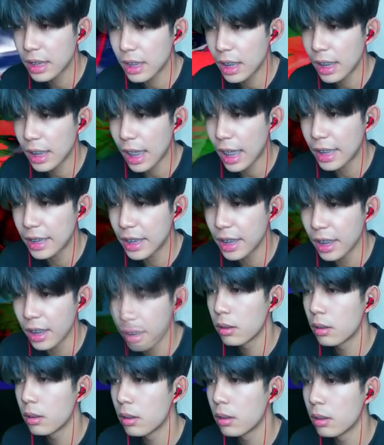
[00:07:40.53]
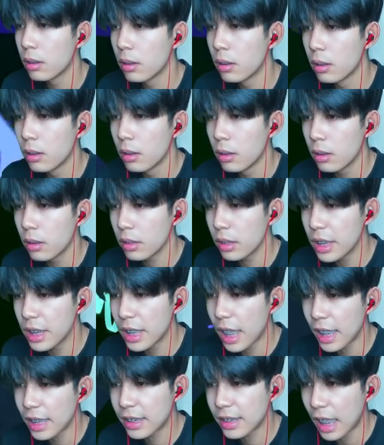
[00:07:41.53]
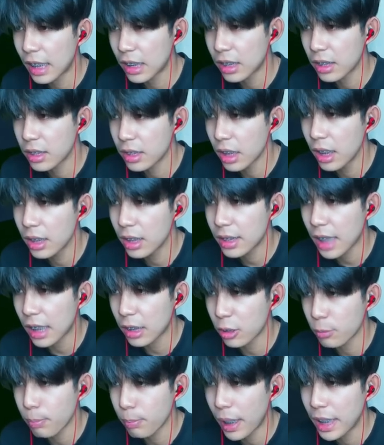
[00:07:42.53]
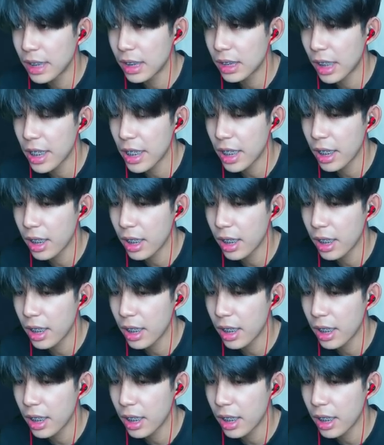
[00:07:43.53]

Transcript: ไอ้ไก่นี่นี่ไงสัตว์เจอตัดไปหนึ่งที